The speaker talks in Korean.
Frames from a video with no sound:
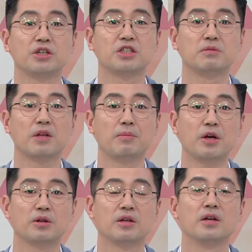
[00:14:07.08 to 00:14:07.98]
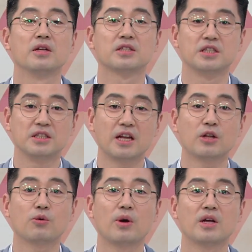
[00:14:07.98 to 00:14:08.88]
의심되면
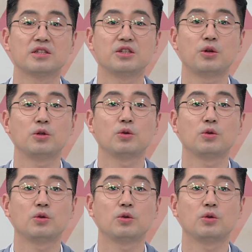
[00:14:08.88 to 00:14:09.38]
진단과 치료를